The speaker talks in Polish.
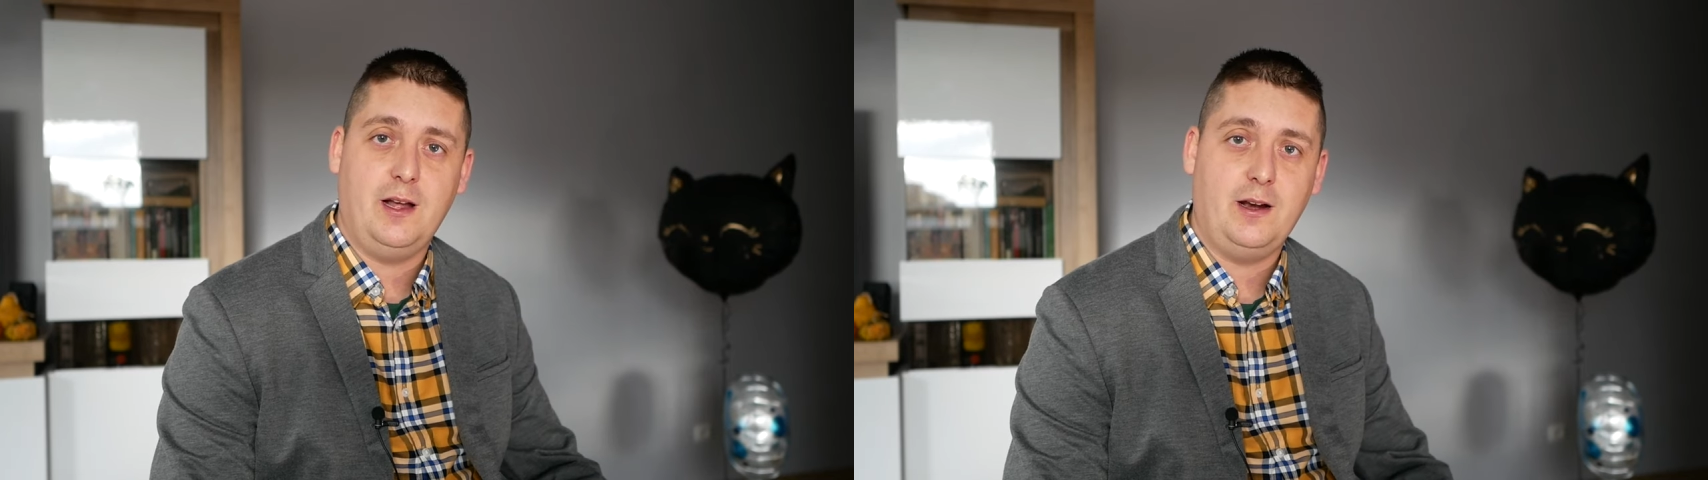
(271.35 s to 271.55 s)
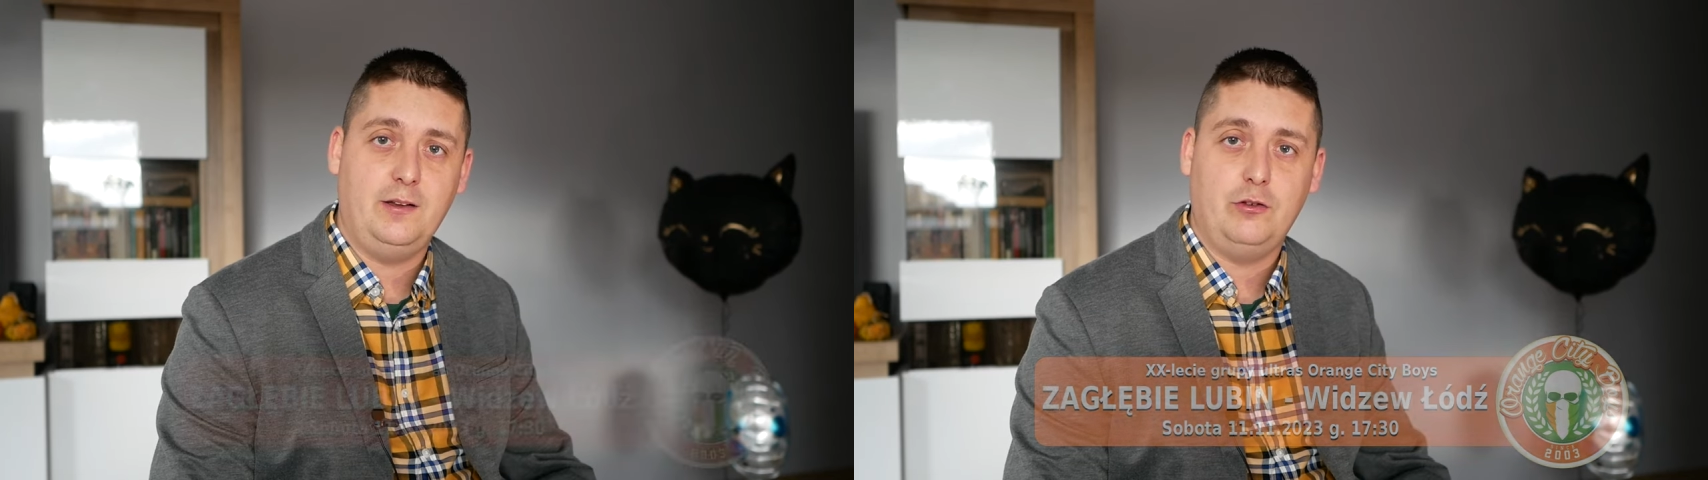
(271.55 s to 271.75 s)

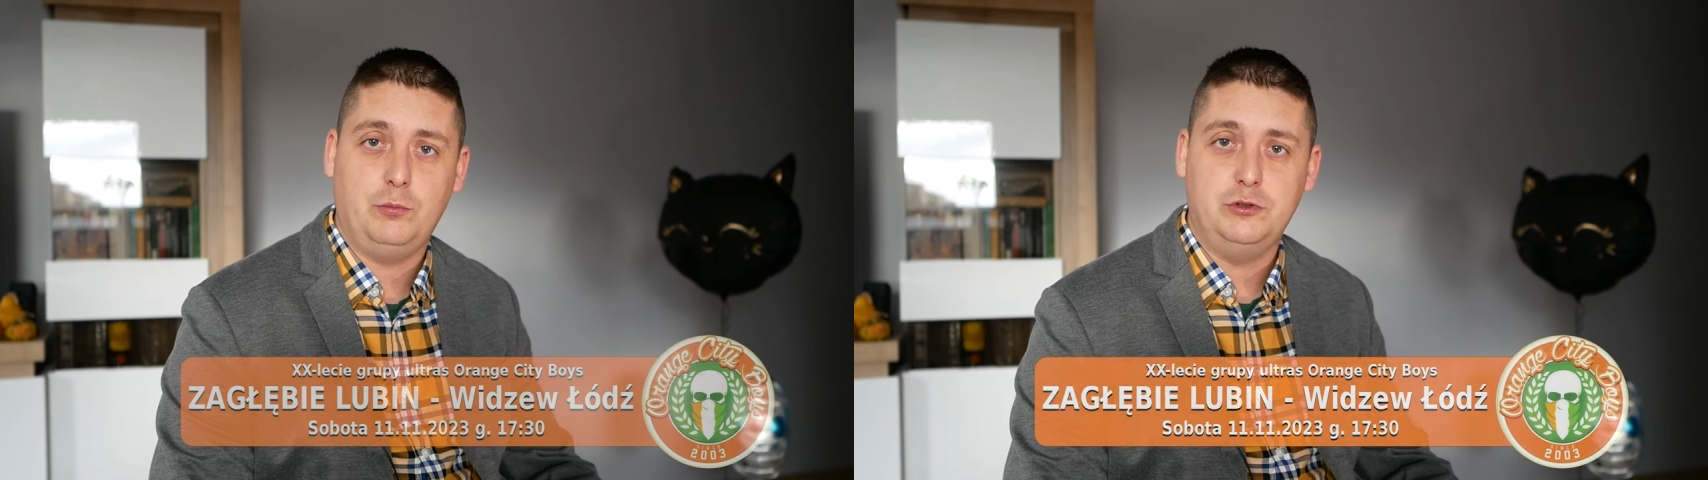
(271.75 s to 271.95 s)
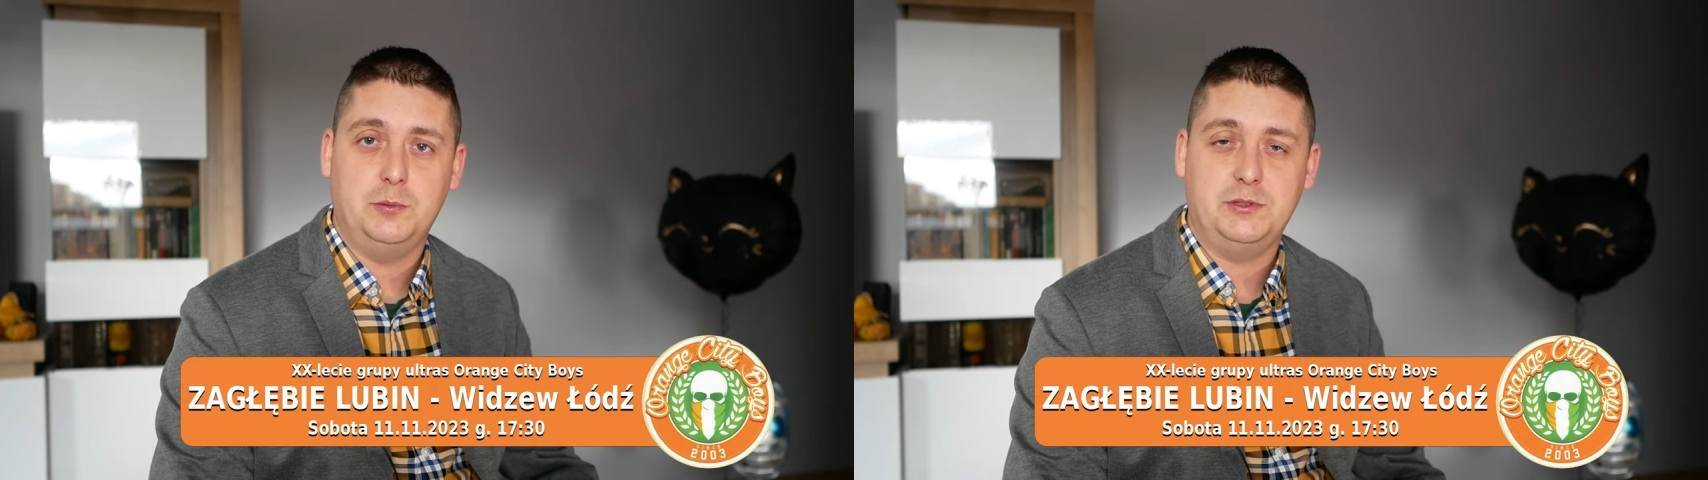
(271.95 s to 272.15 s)
nagle coś
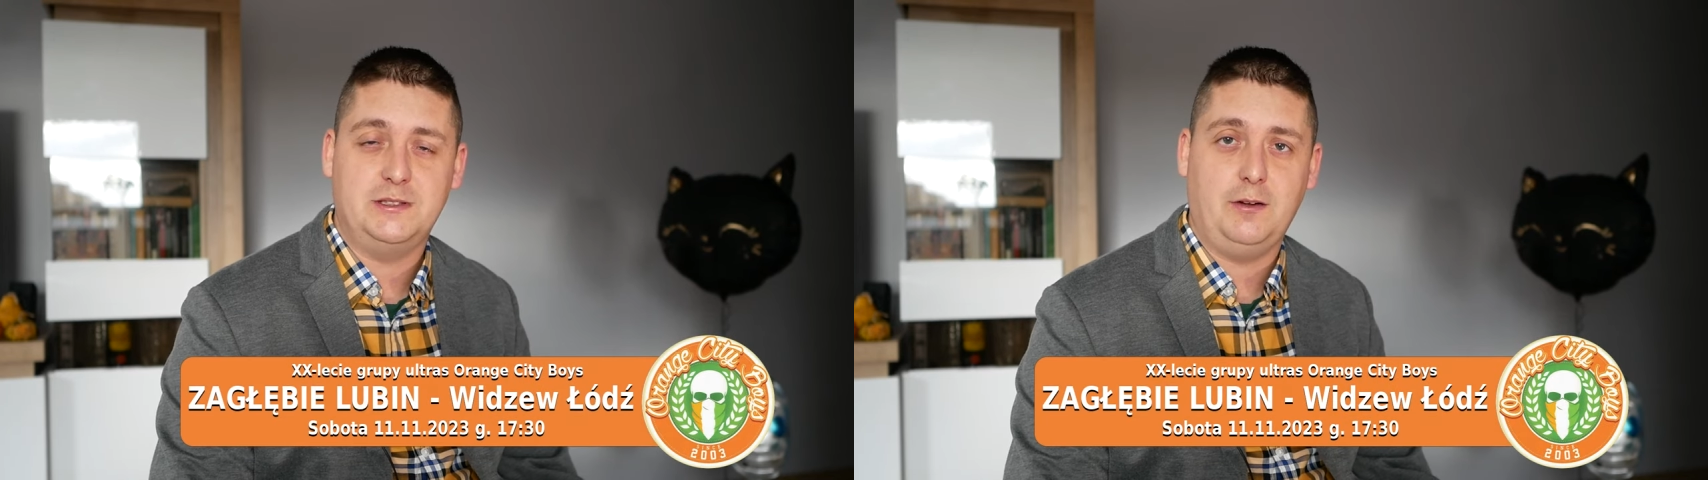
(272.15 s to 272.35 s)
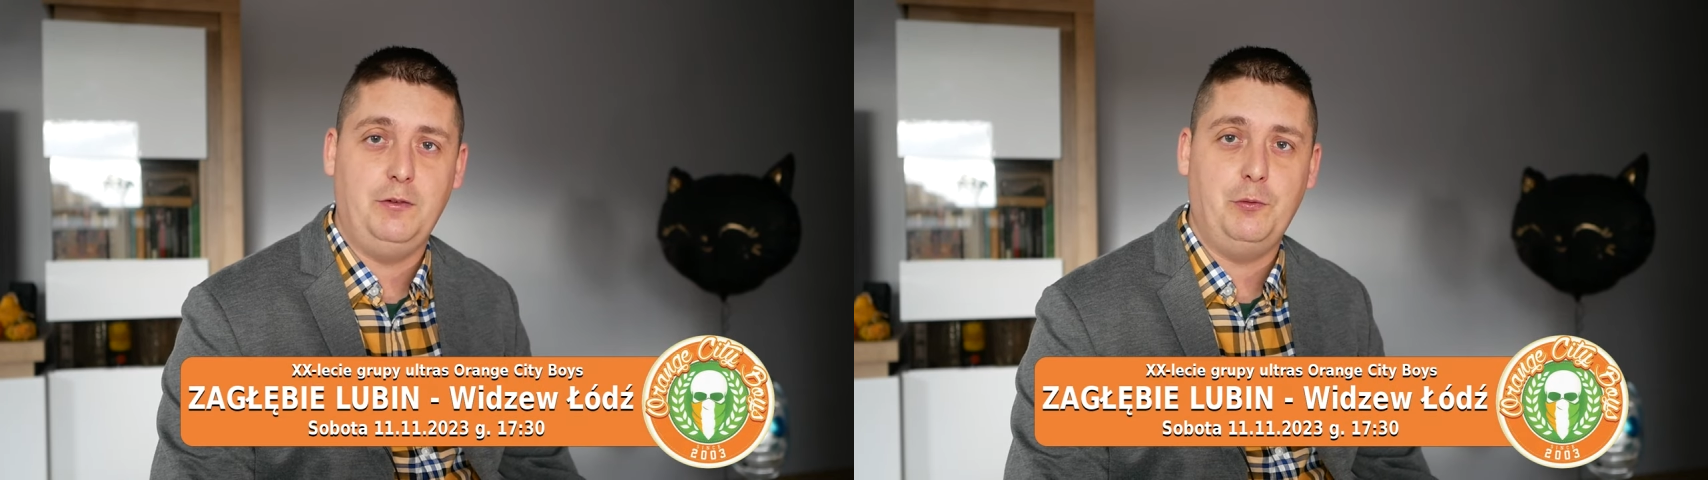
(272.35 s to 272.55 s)
mu się
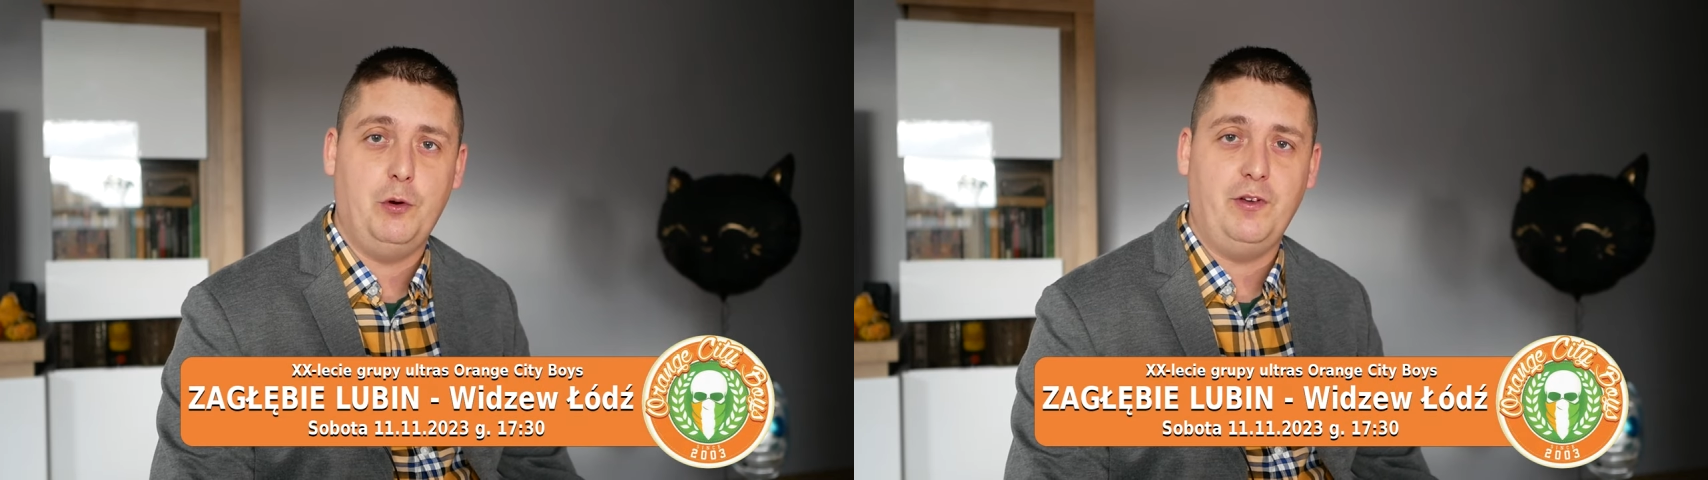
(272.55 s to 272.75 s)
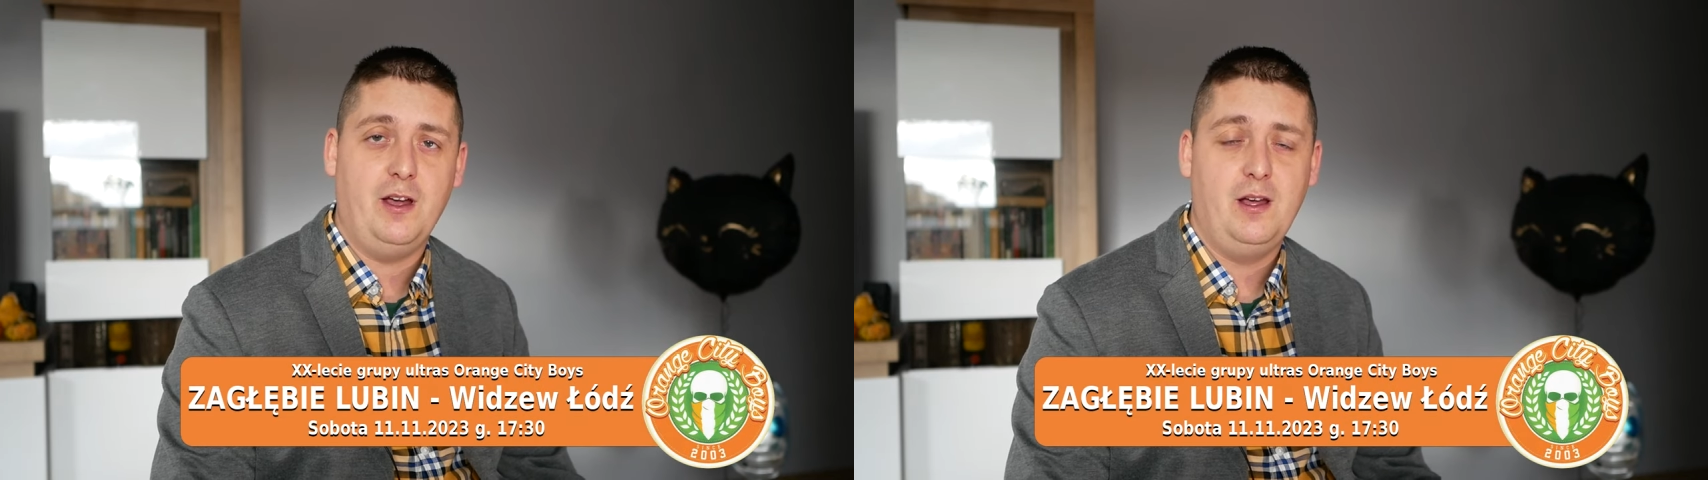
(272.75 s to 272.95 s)
przestawi w
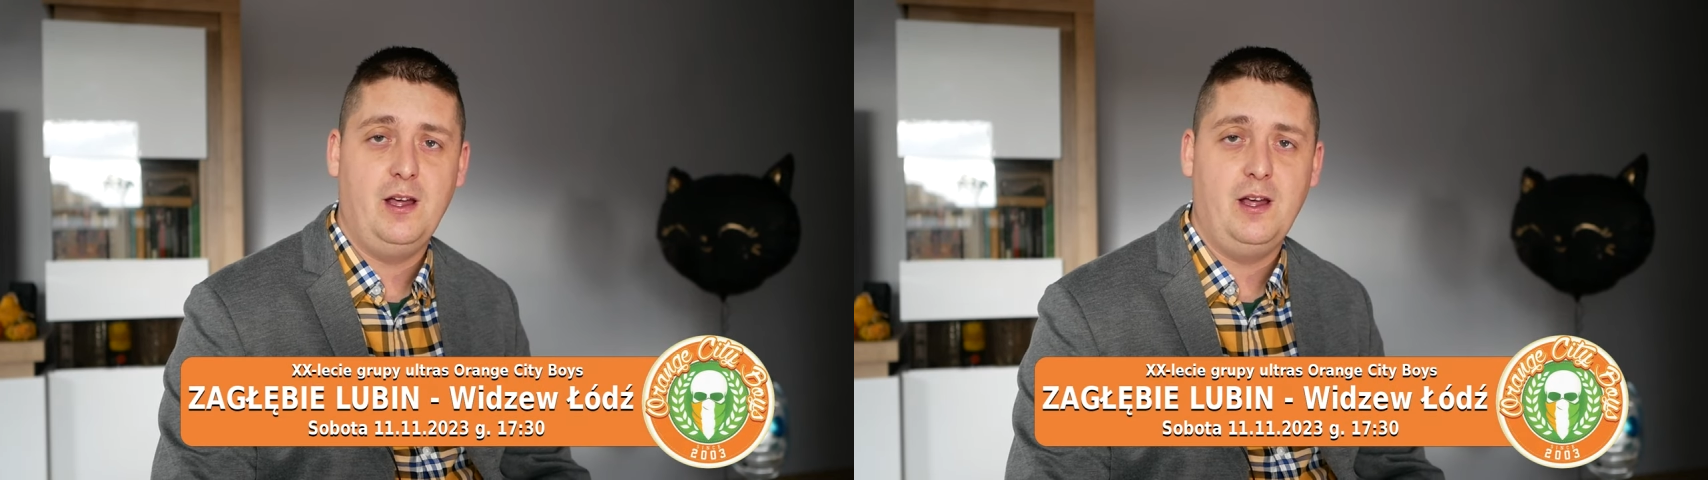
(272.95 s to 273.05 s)
głowie